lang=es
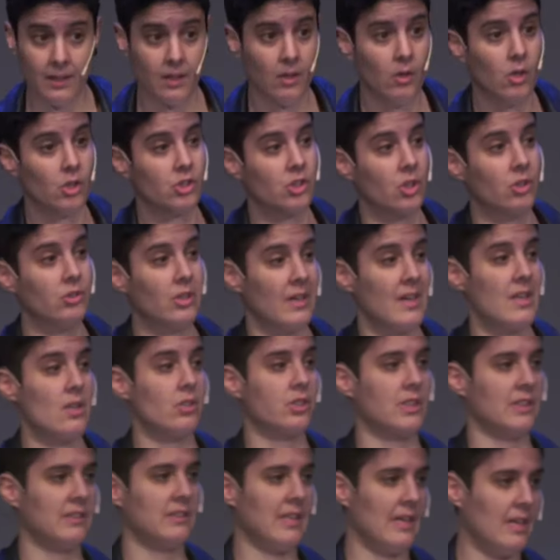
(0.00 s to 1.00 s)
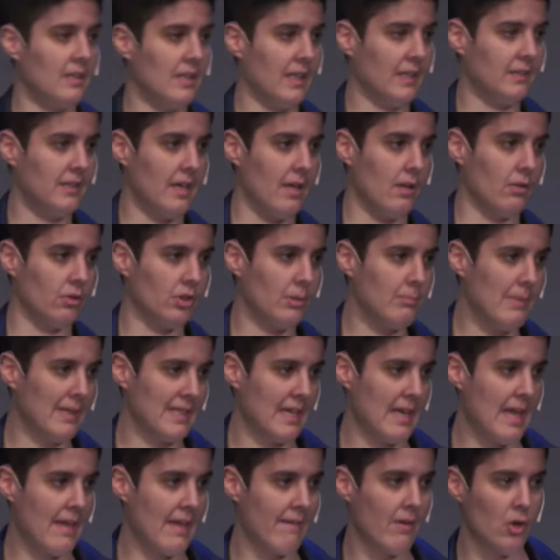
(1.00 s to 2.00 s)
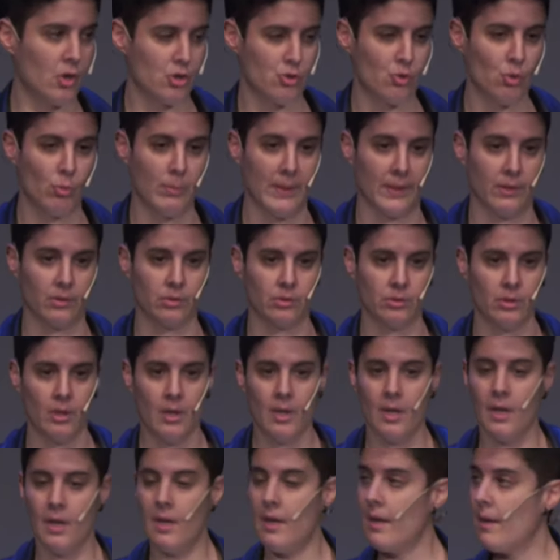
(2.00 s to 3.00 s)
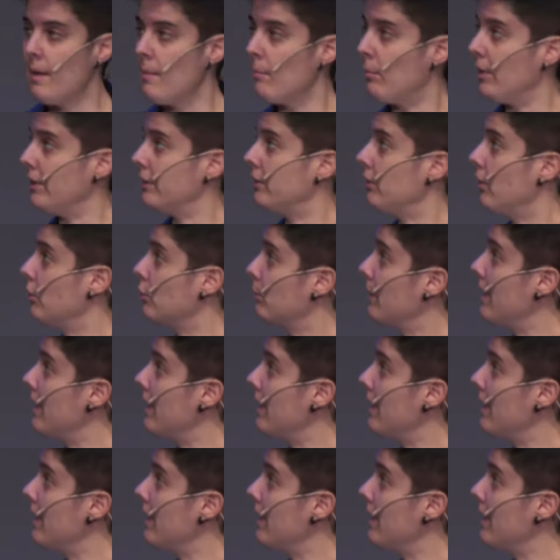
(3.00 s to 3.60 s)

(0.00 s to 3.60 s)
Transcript: los contenidos que están indexados, más allá de los números? Pues os voy